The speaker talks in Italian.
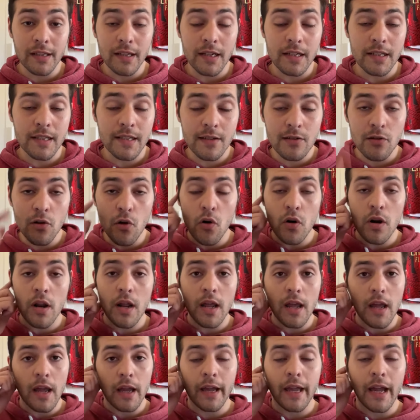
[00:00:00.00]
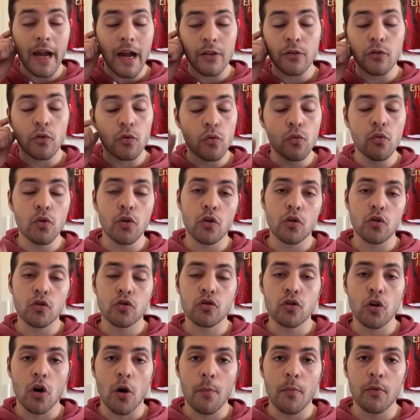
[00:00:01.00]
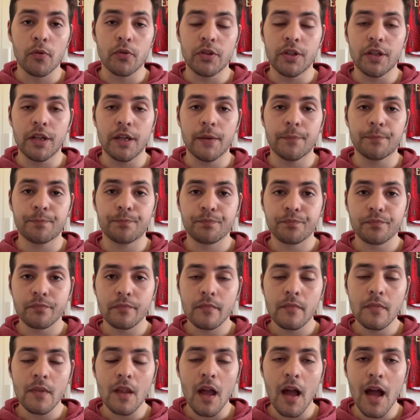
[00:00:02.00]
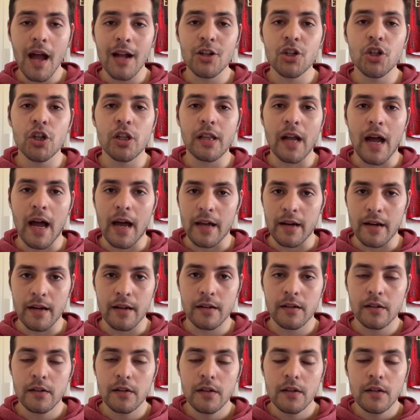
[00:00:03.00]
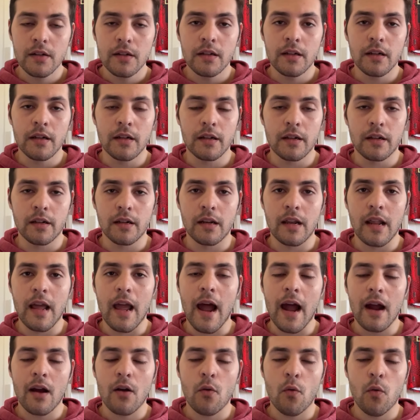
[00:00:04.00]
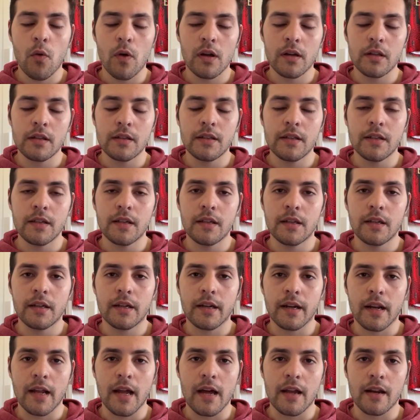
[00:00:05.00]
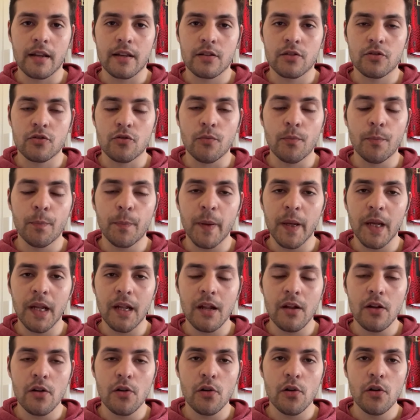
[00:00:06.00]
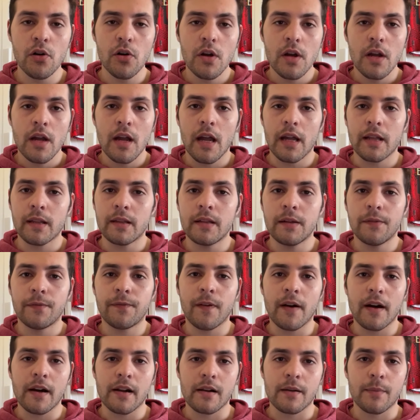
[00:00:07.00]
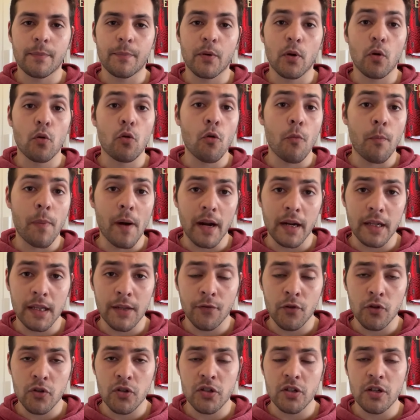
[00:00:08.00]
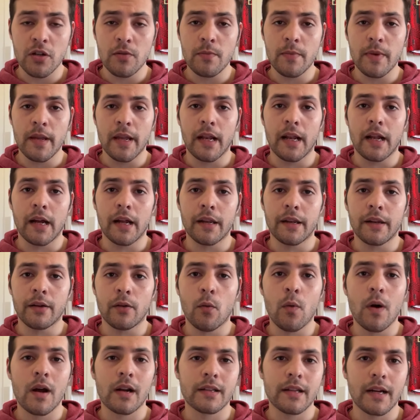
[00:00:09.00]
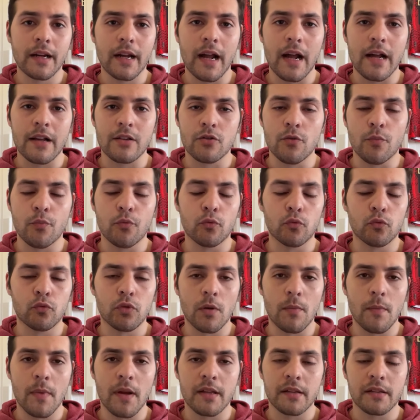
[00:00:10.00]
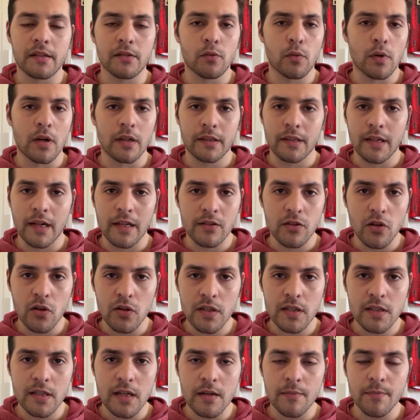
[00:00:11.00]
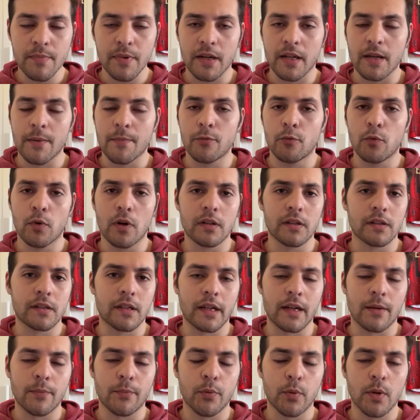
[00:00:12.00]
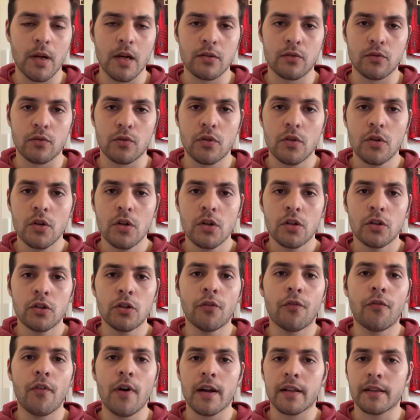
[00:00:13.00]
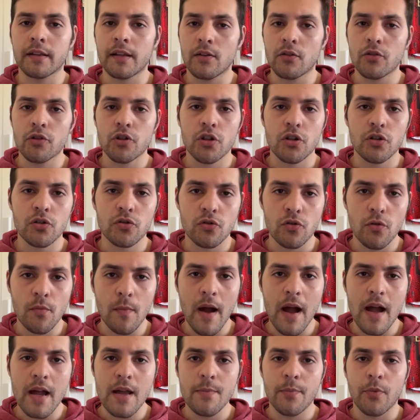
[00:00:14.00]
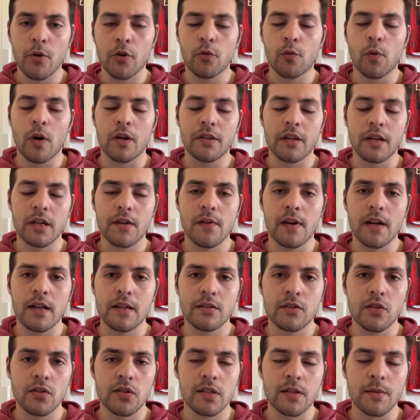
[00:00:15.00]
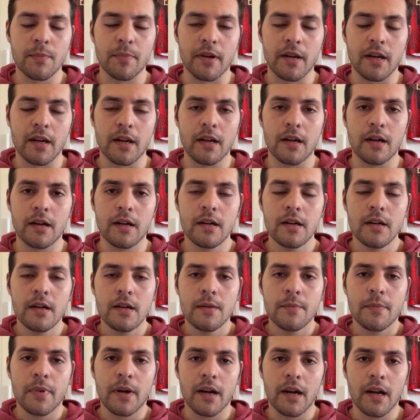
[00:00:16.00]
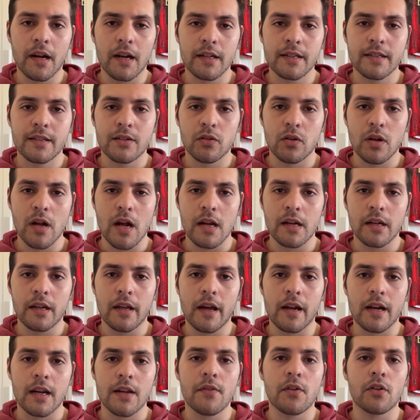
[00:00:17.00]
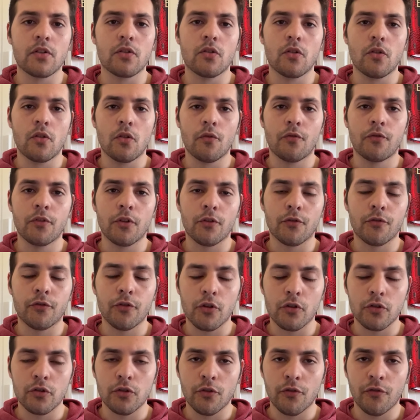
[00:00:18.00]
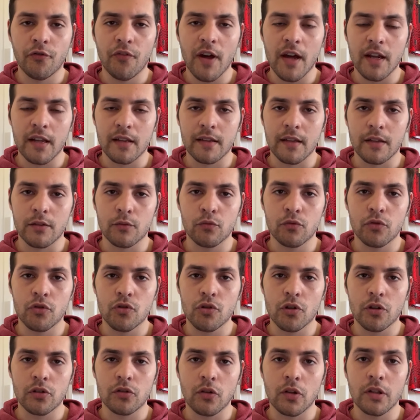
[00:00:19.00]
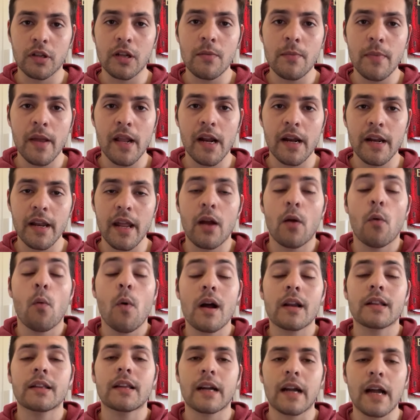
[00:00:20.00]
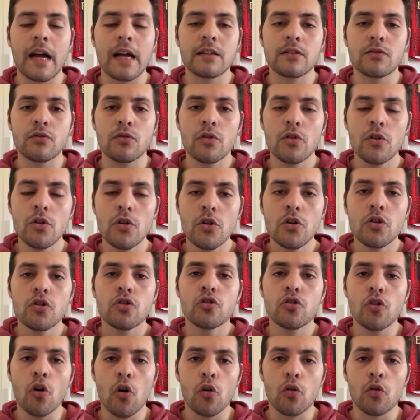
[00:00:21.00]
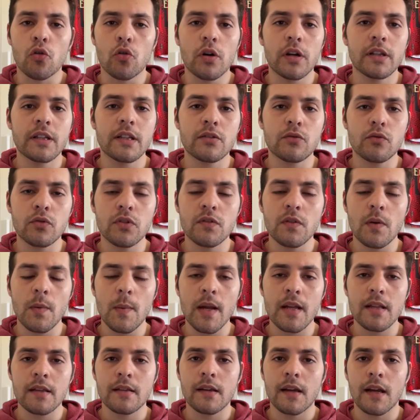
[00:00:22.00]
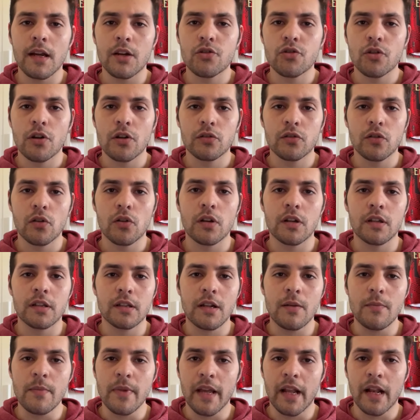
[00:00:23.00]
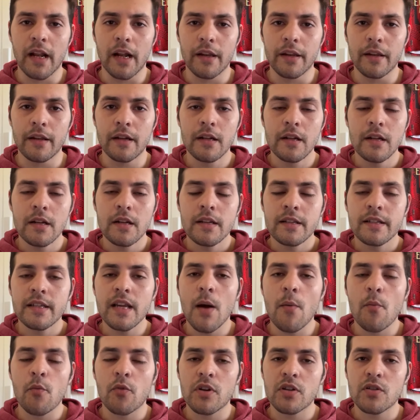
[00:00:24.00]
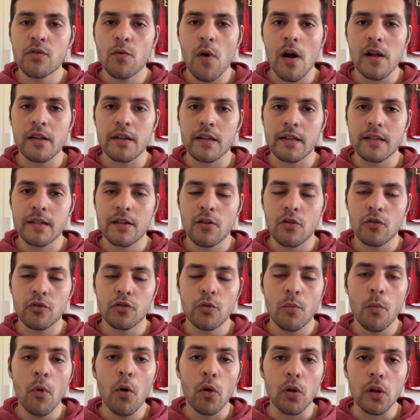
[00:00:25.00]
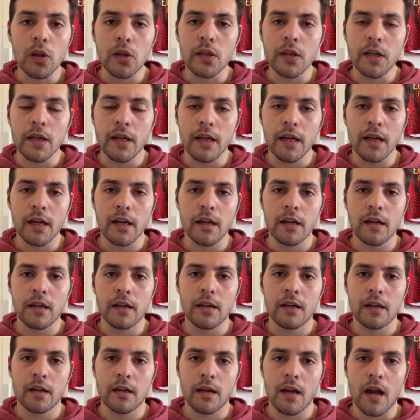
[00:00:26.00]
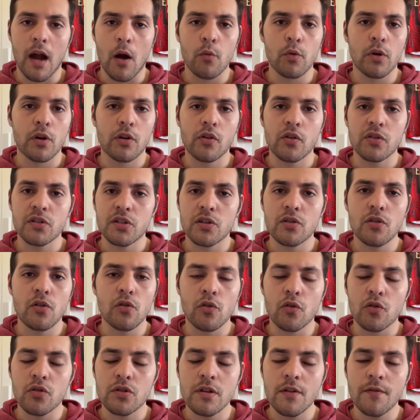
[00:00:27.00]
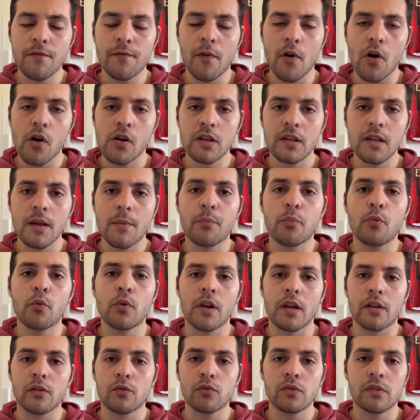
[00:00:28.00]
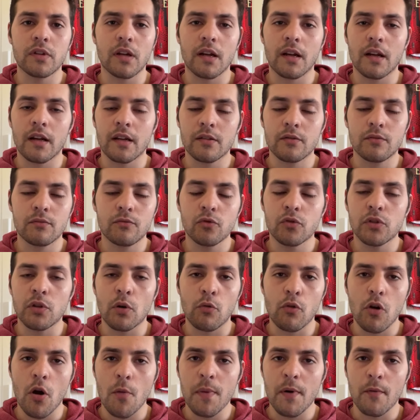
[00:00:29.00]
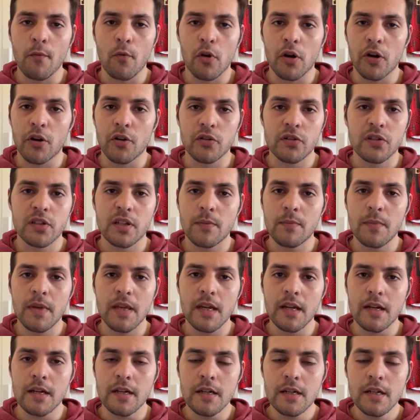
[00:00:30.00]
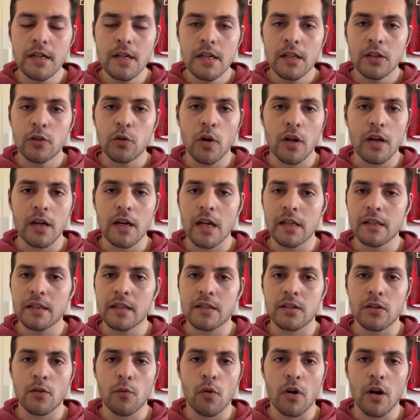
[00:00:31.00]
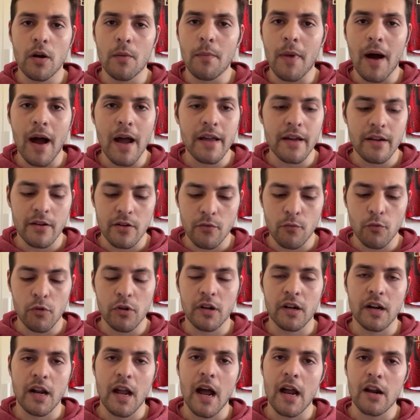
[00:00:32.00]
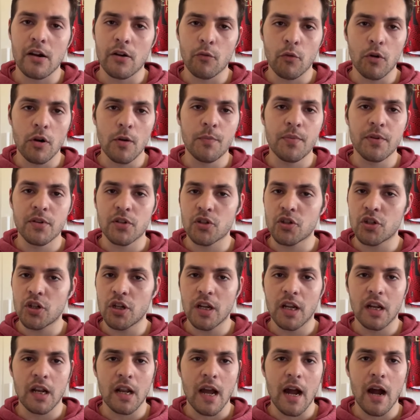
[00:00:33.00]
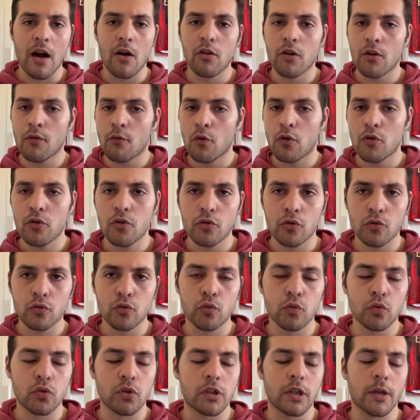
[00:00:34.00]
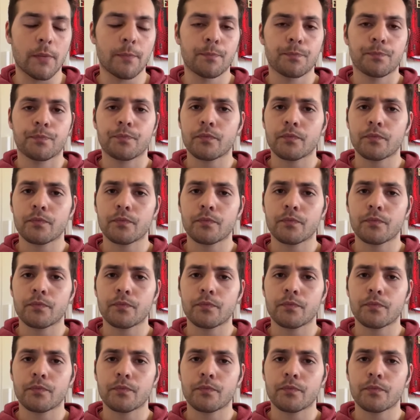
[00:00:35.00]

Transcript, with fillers: direzione e che hanno l'unico scopo di agitare eh, le acque, di creare scompiglio e di far preoccupare i tifosi del Milan. Guarda caso puntualmente durante la sosta, perché durante il campionato di offerte non ce ne sono mai, poi quando arriva la sosta per il per le nazionali arrivano fior fior di offerte a tutti i giocatori del Milan e guarda caso solo ed esclusivamente ai giocatori del Milan. Siamo una squadra, secondo molti, che eh, ha una rosa non così forte, eppure tutta, tutta Europa vuole i nostri big. Teo Hernandez lo vuole il Bayern, lo vuole il Real, lo vuole il PSG, le Aula vogliono tutti